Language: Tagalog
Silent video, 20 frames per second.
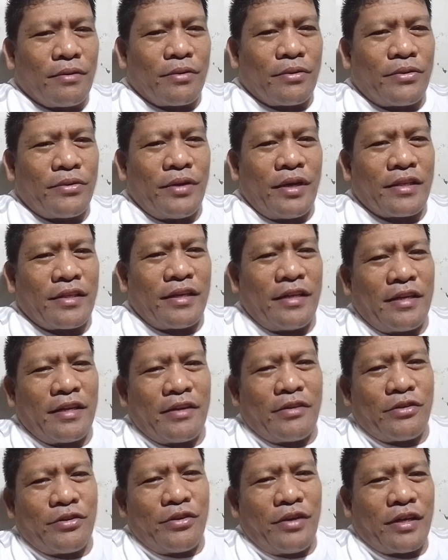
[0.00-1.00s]
Gusto yata,
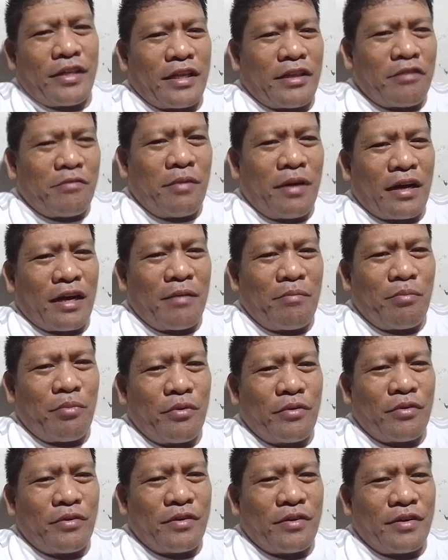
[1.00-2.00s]
gusto yata itong mga
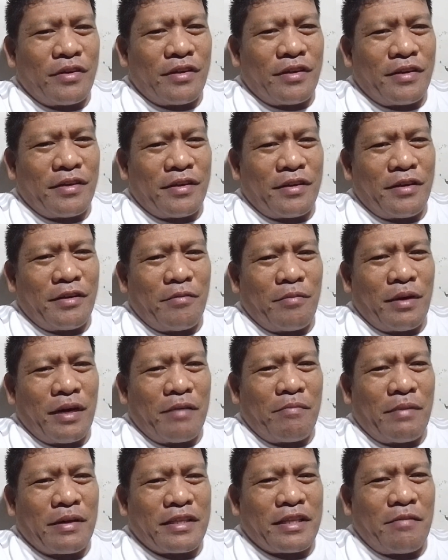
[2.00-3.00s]
kampo ni
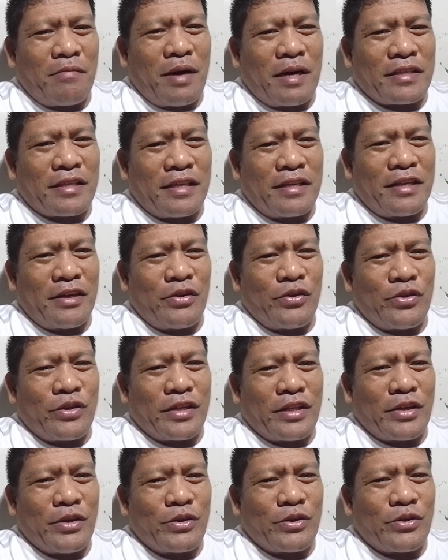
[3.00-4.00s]
mga bata-bata ni
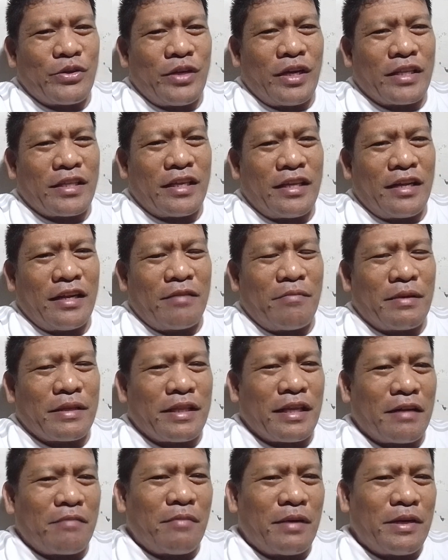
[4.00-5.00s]
Duterte. Gusto yata nila
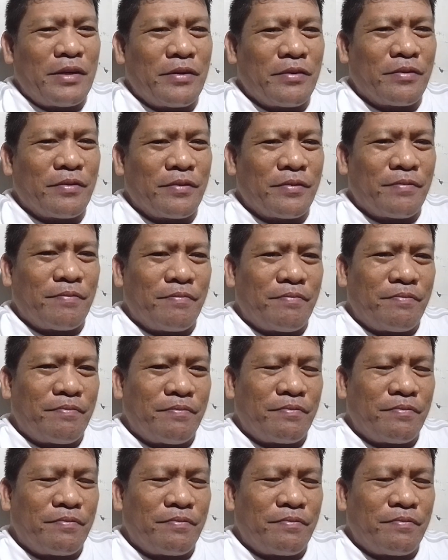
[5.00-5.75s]
matikman yung